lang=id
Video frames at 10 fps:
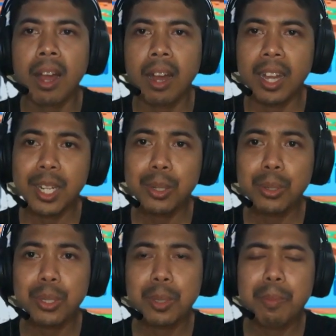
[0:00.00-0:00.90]

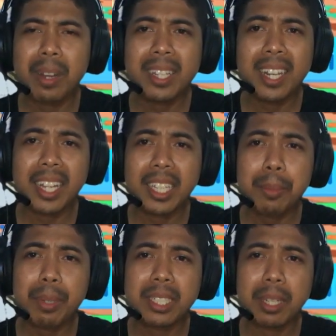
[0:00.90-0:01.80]
Halo, kembali
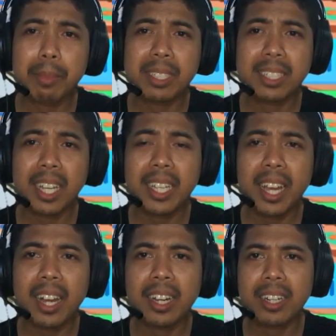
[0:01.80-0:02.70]
lagi bersama
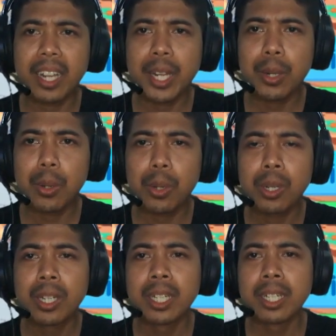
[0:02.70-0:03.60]
saya Reno.
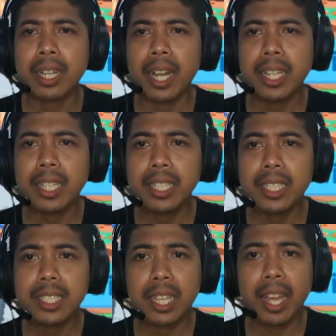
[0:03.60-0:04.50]
Kali
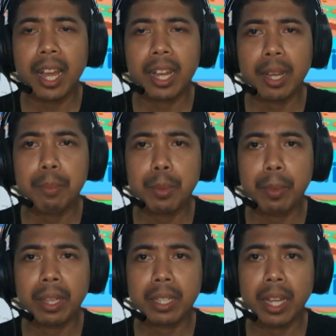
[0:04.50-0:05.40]
ini saya akan
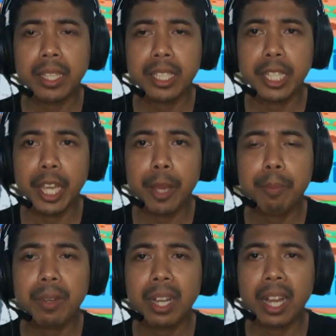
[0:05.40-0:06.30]
memainkan
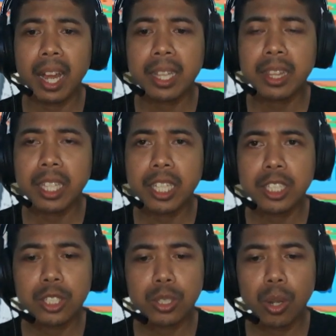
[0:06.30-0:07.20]
game Kantin
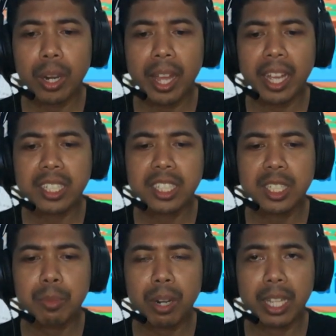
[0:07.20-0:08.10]
Sekolah
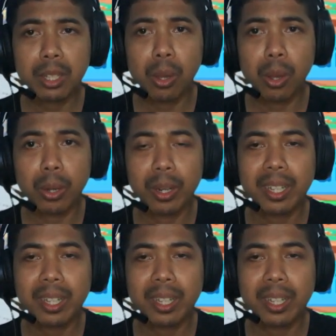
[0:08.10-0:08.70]
Simulator.